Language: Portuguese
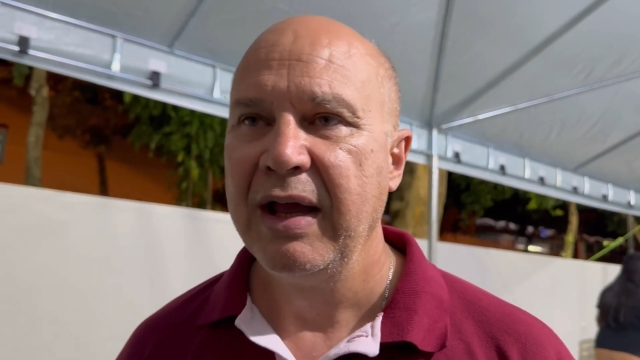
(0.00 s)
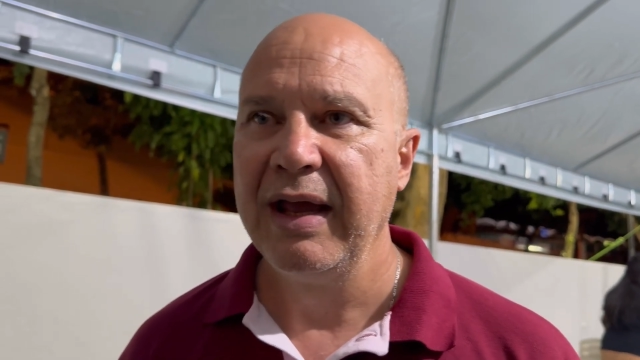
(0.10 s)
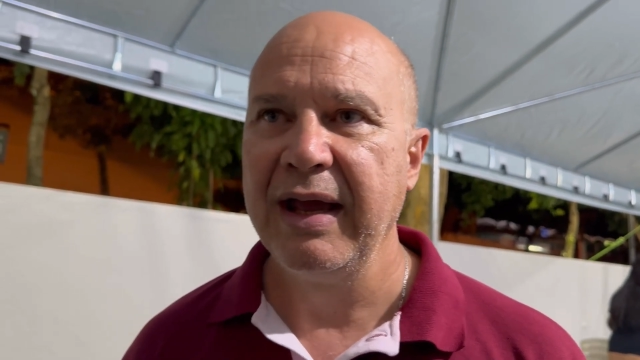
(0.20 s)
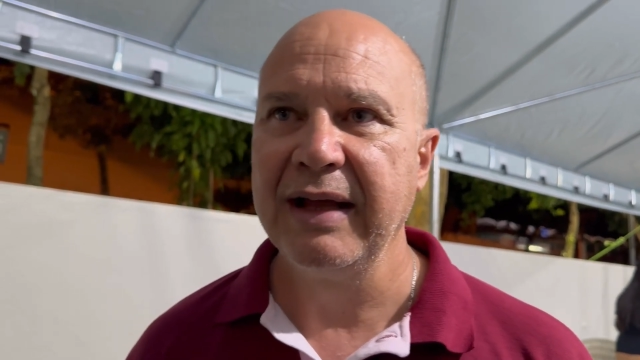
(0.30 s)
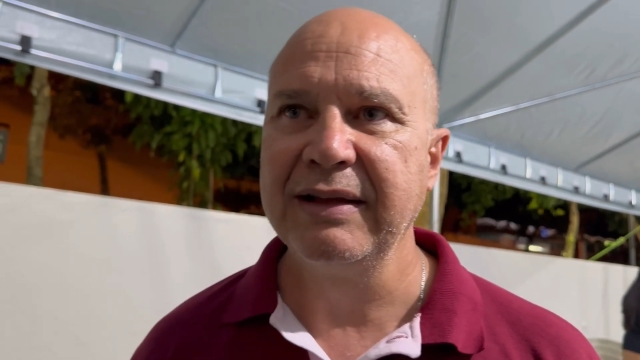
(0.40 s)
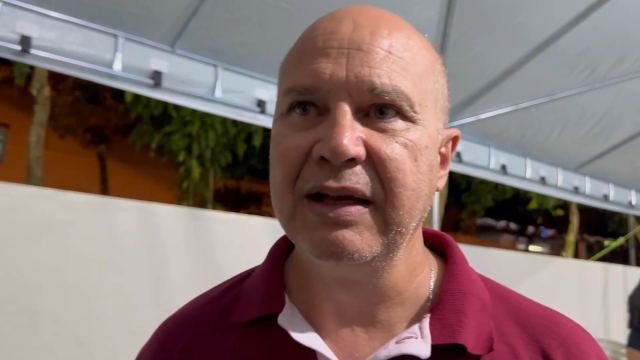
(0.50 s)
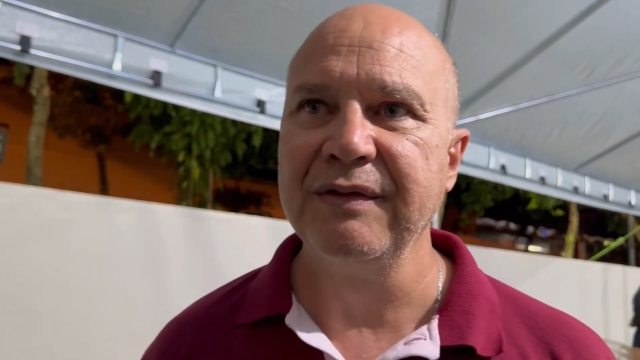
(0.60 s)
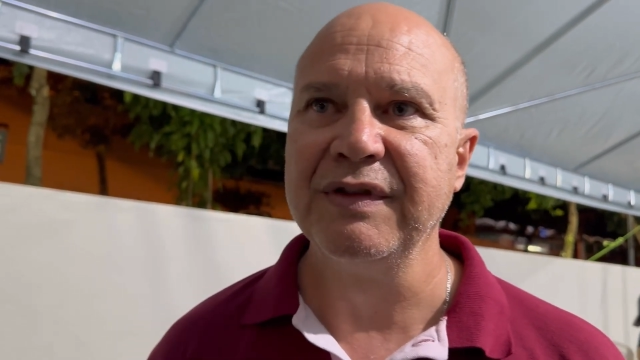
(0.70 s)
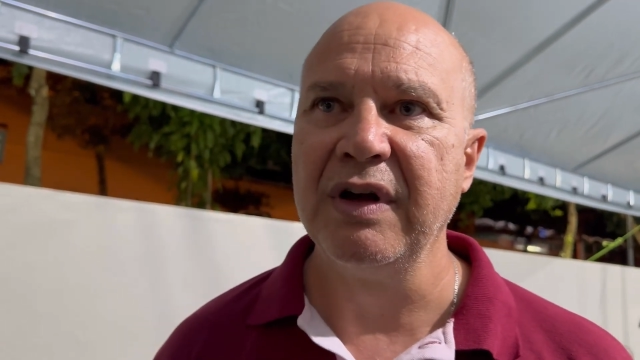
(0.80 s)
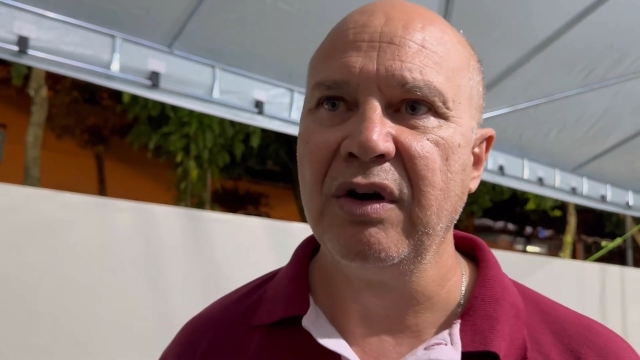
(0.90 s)
é a
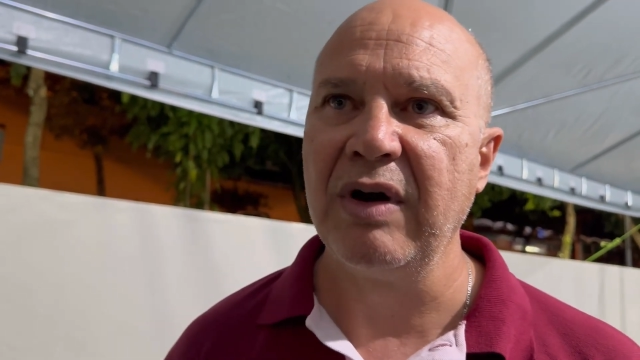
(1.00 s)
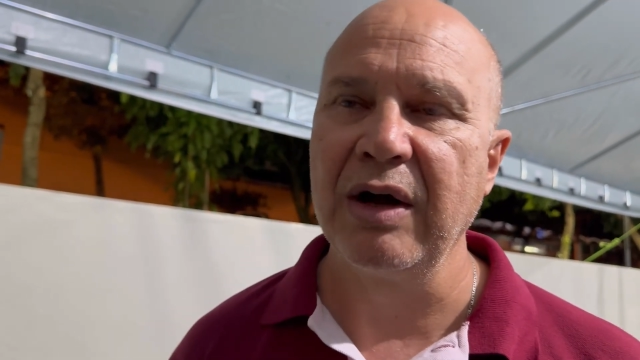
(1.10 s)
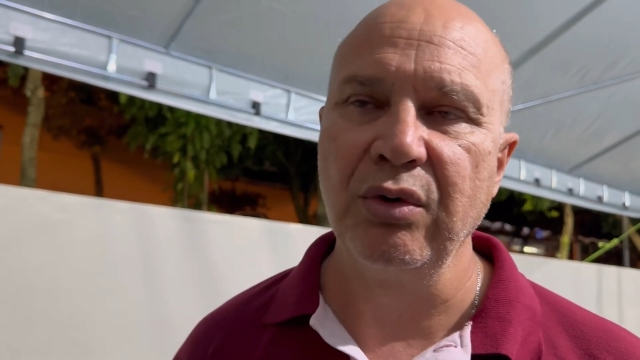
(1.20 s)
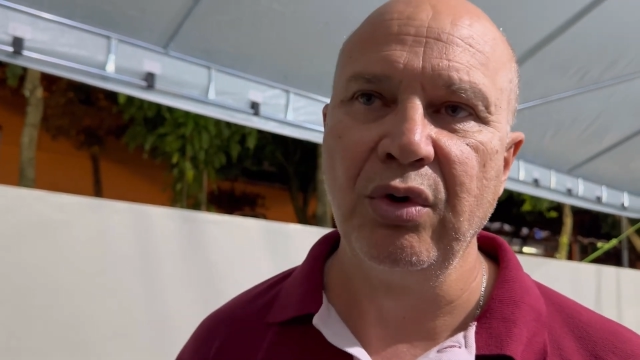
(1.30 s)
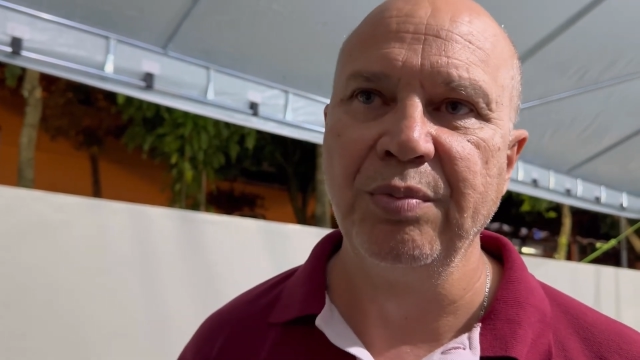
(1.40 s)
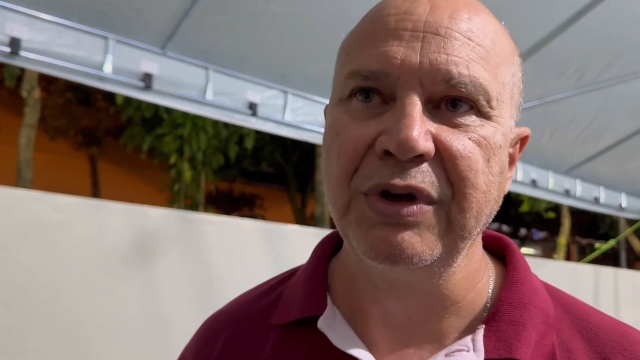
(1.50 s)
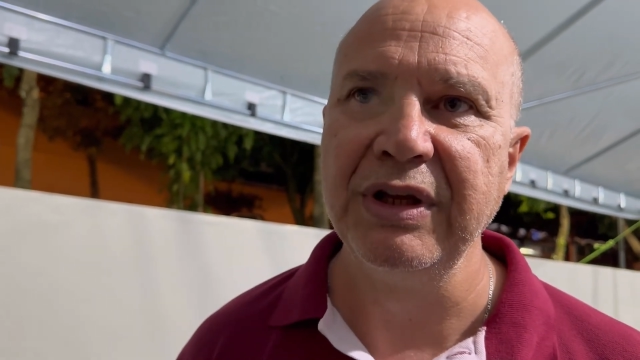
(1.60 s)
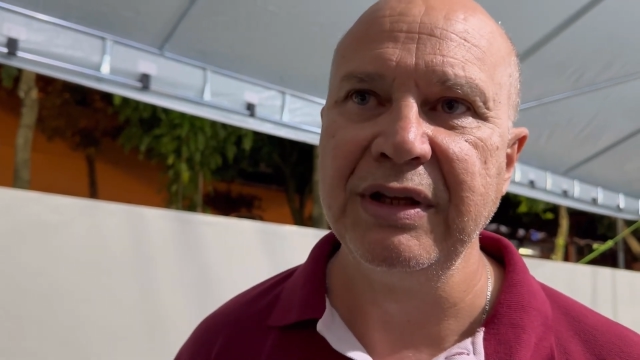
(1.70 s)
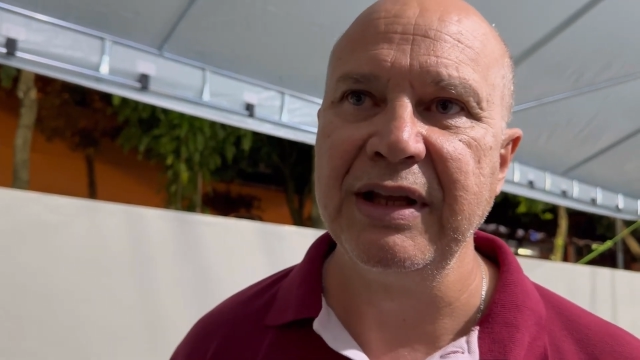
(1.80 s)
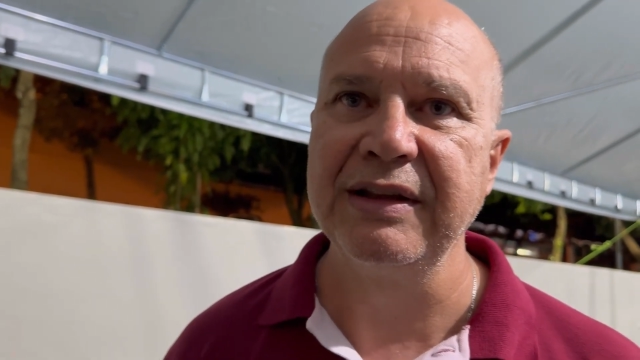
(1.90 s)
televisão, a Globo,
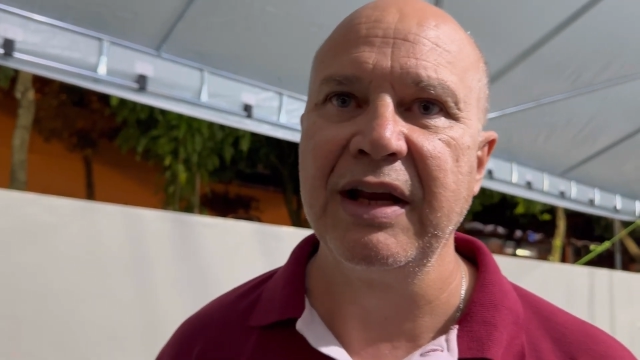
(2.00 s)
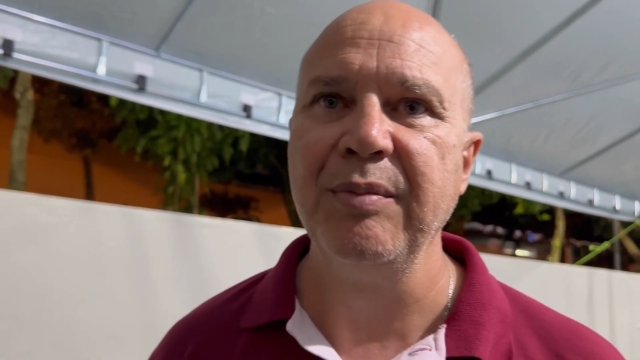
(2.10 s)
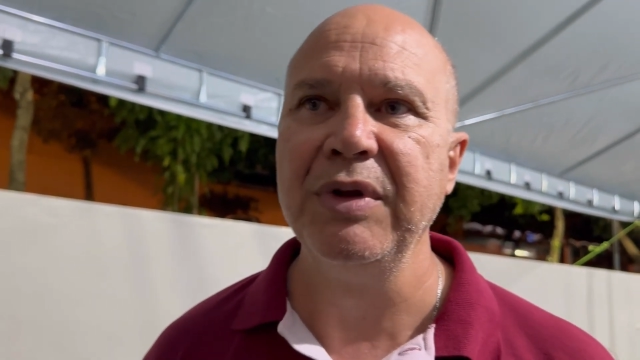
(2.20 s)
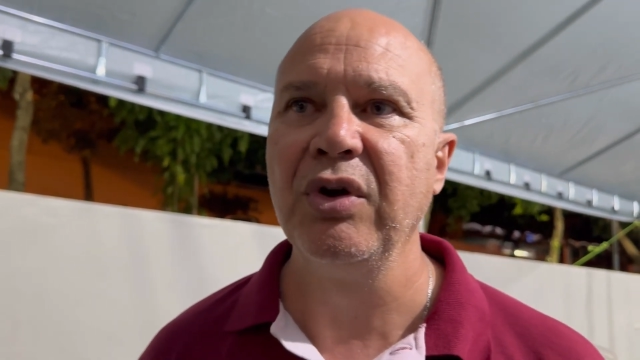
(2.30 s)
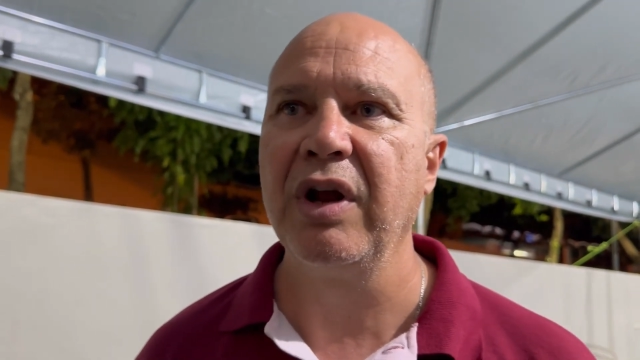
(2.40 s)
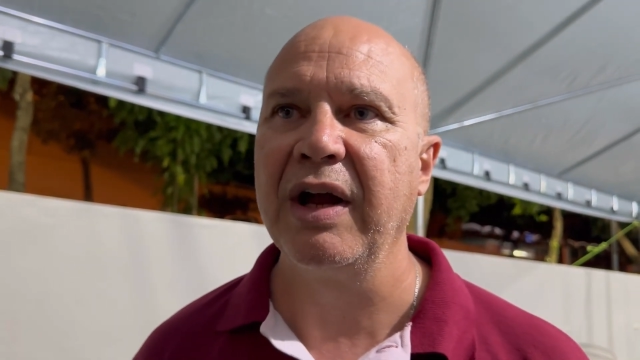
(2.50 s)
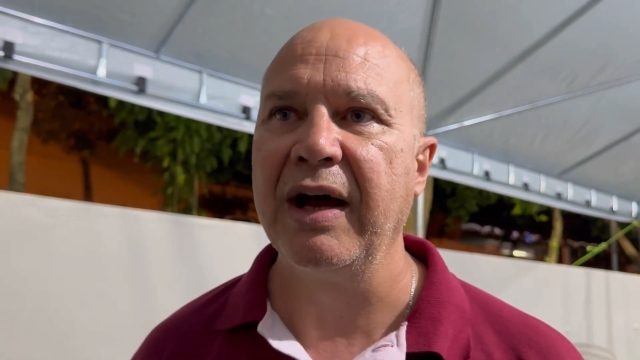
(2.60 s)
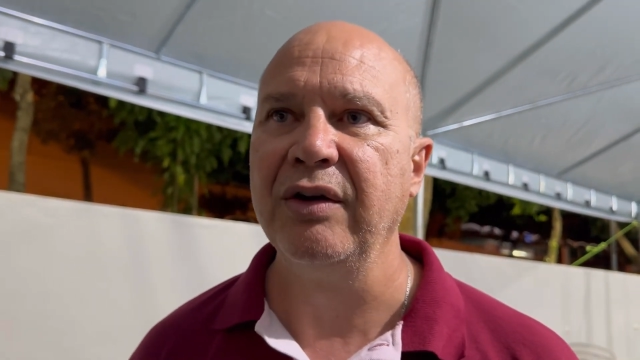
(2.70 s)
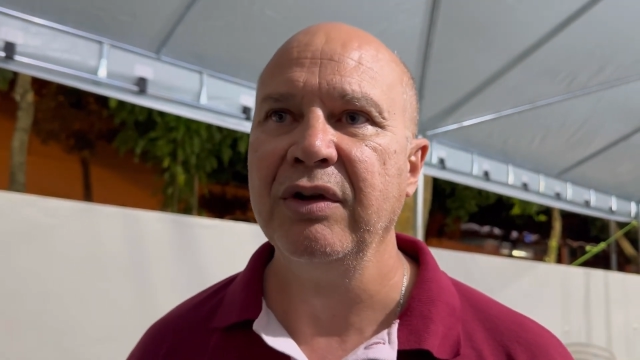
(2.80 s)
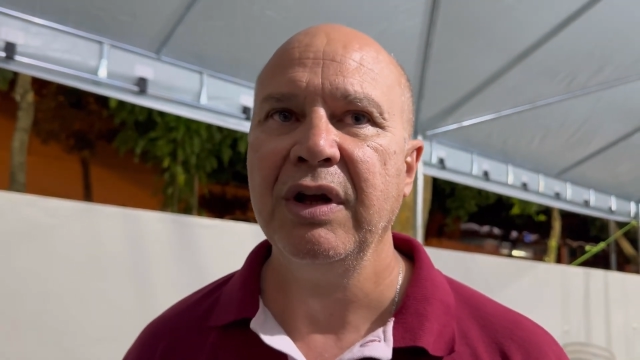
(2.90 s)
que determina o
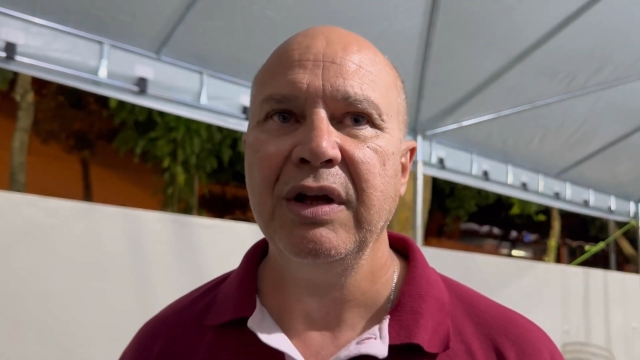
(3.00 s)
horário.